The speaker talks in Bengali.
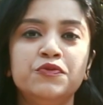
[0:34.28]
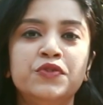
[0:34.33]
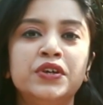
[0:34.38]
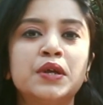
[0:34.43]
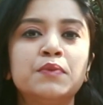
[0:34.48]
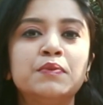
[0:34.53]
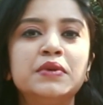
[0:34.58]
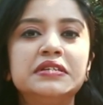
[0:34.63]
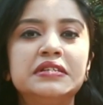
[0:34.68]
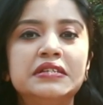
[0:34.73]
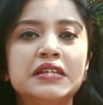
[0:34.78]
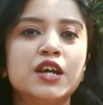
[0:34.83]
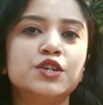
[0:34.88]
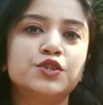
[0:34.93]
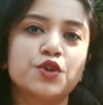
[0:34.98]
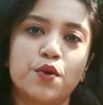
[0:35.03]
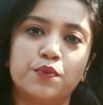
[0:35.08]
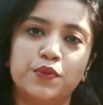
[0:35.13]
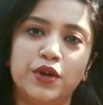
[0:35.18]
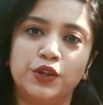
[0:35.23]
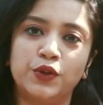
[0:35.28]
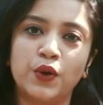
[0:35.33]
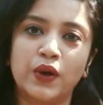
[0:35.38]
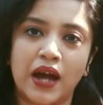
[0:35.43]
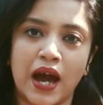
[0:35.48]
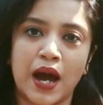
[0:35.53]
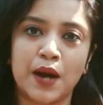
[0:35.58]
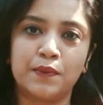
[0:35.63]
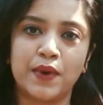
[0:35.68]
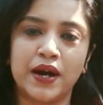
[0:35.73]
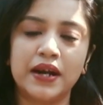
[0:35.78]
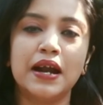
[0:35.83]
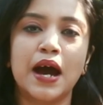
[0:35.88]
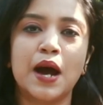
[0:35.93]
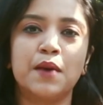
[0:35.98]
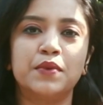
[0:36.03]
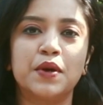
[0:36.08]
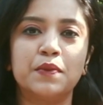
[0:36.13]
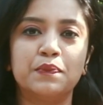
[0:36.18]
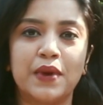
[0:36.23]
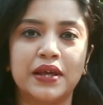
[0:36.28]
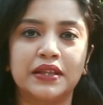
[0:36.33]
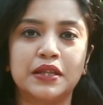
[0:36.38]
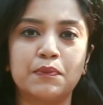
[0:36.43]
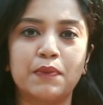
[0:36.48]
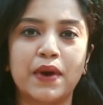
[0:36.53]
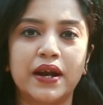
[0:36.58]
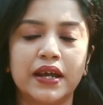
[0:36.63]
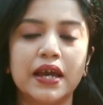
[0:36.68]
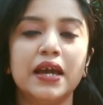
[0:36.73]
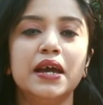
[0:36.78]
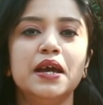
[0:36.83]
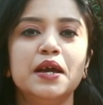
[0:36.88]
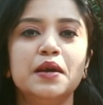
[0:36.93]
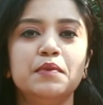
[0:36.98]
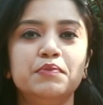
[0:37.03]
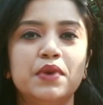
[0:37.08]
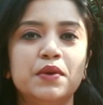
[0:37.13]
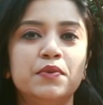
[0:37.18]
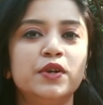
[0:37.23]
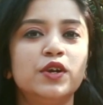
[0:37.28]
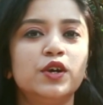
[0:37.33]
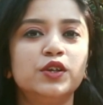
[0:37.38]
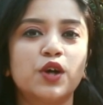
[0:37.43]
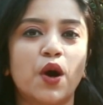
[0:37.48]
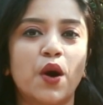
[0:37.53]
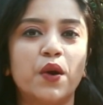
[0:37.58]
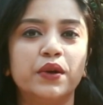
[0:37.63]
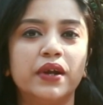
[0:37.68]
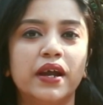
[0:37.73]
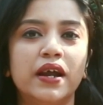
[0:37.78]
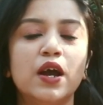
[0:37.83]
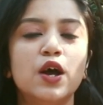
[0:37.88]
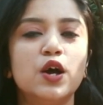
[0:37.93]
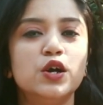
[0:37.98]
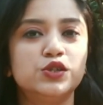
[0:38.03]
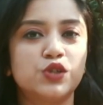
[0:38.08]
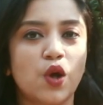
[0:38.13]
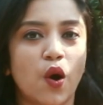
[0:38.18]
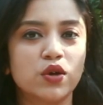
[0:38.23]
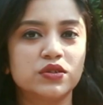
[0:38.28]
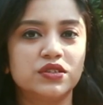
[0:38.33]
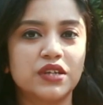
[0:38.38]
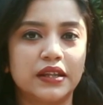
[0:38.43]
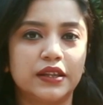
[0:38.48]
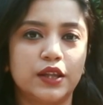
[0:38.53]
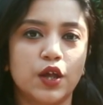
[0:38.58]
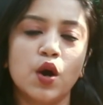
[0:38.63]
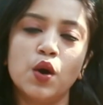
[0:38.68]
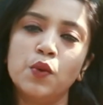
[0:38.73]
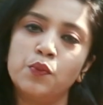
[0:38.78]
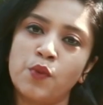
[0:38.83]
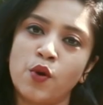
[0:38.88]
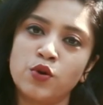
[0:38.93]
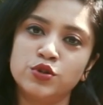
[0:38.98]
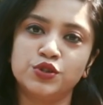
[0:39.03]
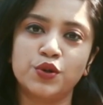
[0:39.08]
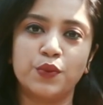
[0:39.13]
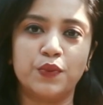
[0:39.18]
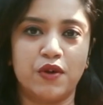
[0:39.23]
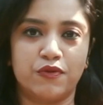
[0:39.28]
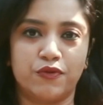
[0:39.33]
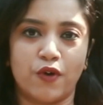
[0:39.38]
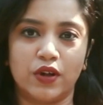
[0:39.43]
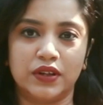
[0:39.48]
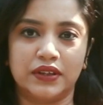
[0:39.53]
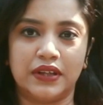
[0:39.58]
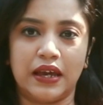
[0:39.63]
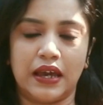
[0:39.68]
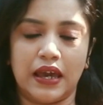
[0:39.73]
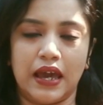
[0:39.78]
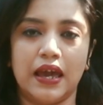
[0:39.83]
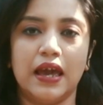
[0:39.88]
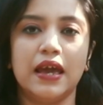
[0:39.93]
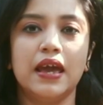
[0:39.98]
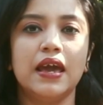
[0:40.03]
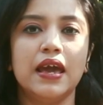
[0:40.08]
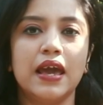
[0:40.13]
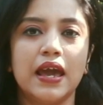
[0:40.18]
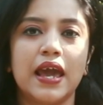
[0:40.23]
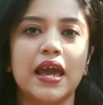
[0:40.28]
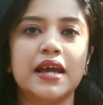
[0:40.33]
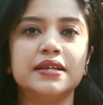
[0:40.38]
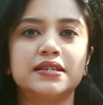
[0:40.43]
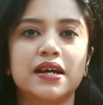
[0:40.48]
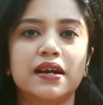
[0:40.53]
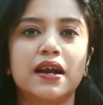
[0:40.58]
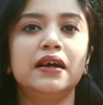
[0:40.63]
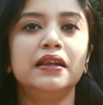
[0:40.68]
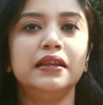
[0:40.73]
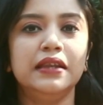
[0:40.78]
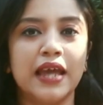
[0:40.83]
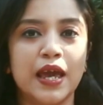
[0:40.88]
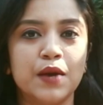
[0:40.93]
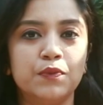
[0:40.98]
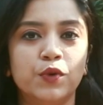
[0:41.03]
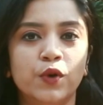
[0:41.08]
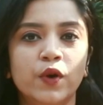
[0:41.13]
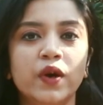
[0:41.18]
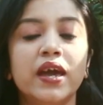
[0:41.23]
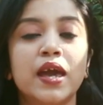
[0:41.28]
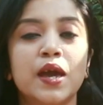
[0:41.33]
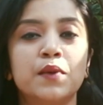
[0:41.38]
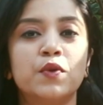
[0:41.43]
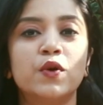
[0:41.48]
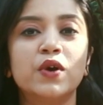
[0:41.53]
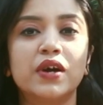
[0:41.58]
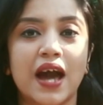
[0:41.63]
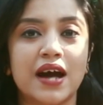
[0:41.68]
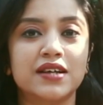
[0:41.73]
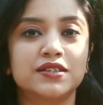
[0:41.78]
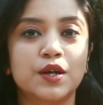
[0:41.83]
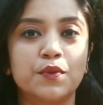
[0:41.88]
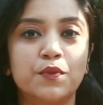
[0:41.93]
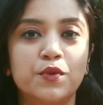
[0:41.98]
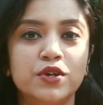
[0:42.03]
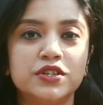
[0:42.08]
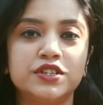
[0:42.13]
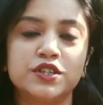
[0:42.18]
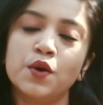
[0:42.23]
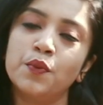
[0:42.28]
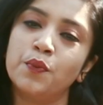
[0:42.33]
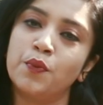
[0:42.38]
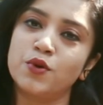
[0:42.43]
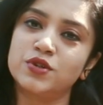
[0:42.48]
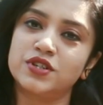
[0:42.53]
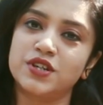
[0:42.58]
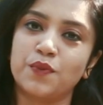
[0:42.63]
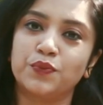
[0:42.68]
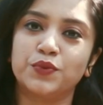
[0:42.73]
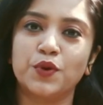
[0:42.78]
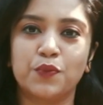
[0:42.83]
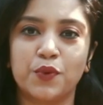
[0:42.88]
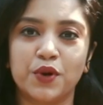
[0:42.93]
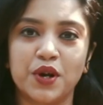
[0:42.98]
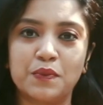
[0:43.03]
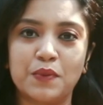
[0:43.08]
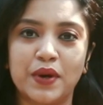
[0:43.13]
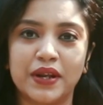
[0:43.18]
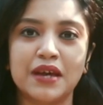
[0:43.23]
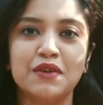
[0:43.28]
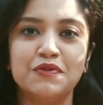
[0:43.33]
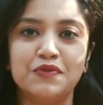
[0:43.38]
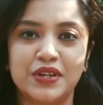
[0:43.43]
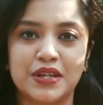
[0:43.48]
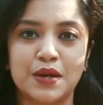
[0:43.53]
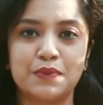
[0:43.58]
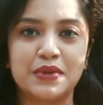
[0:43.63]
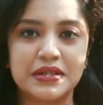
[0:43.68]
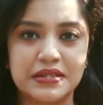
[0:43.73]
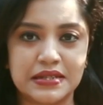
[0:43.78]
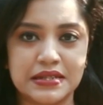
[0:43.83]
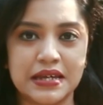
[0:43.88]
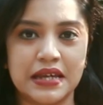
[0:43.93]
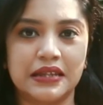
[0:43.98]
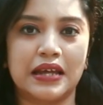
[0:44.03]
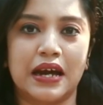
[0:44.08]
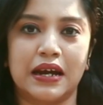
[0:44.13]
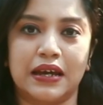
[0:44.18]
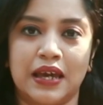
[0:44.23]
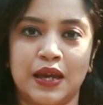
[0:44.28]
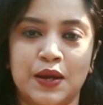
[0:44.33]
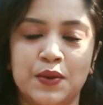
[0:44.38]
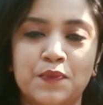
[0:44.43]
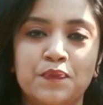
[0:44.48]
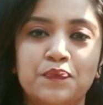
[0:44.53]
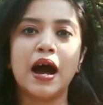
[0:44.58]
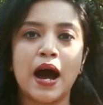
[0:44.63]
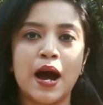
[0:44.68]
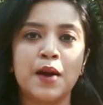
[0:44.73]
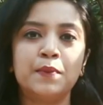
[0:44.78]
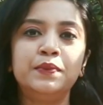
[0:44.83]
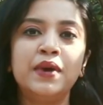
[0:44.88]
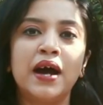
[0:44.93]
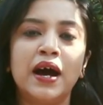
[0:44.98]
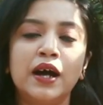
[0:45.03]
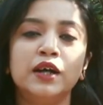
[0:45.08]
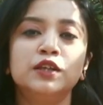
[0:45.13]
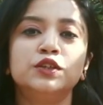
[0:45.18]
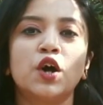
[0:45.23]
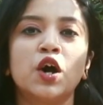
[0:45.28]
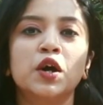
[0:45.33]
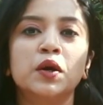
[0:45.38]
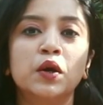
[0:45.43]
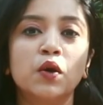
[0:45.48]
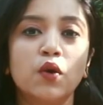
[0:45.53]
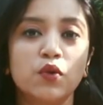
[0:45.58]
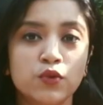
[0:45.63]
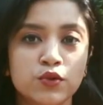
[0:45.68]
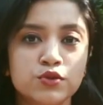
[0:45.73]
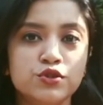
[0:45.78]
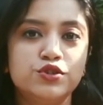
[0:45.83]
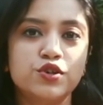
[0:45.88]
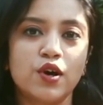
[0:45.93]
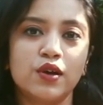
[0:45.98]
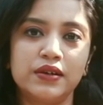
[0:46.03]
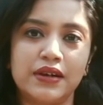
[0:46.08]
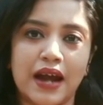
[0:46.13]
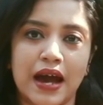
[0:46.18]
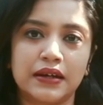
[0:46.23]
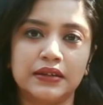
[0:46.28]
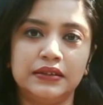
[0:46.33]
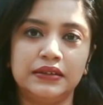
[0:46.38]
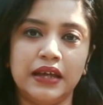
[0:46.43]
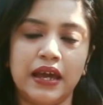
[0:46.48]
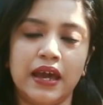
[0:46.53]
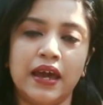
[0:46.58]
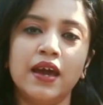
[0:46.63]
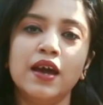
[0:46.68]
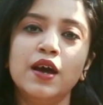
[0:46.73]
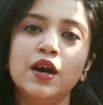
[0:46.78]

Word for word: ভিটামিন সি সমৃদ্ধ খাবার আমরা পেতে পারি বিভিন্ন ধরনের টক জাতীয় মৌসুমি ফল থেকে এছাড়া লেবু এবং কাঁচামরিচেও পর্যাপ্ত পরিমাণে ভিটামিন সি থাকে আমরা ত্বক উজ্জ্বল রাখতে